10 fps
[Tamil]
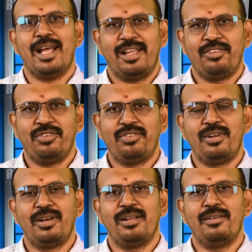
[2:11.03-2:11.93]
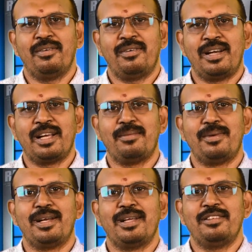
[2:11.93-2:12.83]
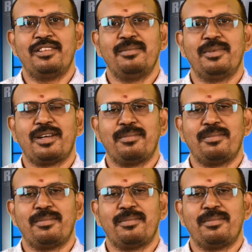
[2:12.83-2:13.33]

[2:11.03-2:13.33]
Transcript: ஆஸ் யூஸ்வல் வழக்கமான சினிமா